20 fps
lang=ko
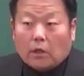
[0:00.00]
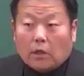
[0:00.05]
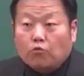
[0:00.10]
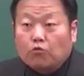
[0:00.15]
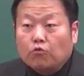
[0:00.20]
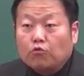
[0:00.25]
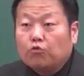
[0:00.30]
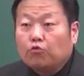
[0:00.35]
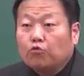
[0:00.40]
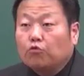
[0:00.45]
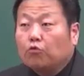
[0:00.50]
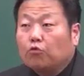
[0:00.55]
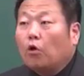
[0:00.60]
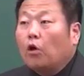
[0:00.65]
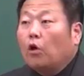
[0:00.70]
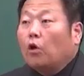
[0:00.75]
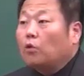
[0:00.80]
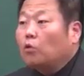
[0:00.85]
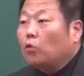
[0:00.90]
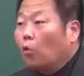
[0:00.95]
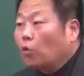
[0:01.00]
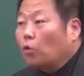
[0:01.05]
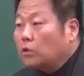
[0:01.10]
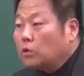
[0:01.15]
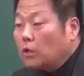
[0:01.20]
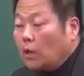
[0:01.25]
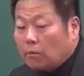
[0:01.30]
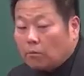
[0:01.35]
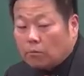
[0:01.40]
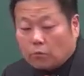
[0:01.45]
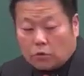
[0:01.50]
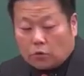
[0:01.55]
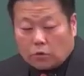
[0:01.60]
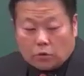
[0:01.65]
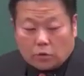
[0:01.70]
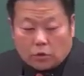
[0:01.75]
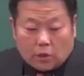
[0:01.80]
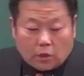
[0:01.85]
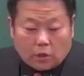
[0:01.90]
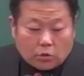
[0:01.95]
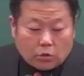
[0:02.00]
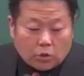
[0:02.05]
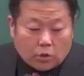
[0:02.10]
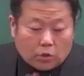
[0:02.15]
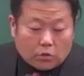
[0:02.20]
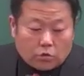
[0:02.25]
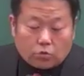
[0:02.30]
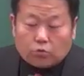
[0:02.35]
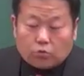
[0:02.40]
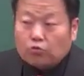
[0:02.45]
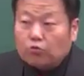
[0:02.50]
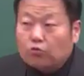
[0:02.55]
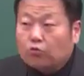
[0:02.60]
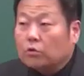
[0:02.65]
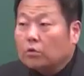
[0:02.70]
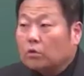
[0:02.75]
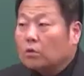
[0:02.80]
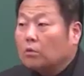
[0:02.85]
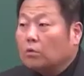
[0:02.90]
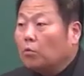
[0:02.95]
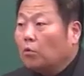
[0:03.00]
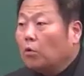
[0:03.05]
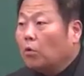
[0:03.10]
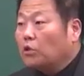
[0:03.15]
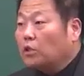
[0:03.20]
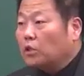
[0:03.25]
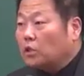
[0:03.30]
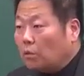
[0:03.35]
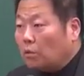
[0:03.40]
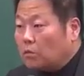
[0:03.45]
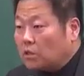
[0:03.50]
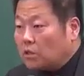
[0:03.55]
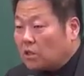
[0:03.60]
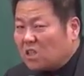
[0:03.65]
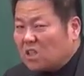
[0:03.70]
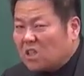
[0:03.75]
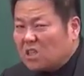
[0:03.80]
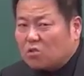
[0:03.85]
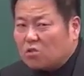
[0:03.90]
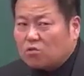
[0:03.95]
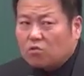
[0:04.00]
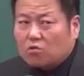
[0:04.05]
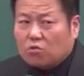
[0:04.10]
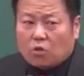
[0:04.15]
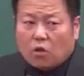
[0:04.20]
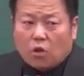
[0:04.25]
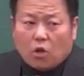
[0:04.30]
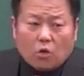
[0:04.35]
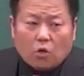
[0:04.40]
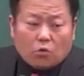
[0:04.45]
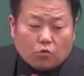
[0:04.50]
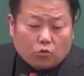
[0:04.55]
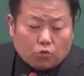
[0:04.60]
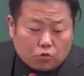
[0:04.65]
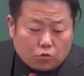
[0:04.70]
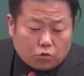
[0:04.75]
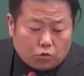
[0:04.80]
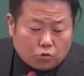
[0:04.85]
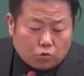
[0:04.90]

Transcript: 우수 농산물 제조 기준, 우수 뭐 실험실 기준, 우수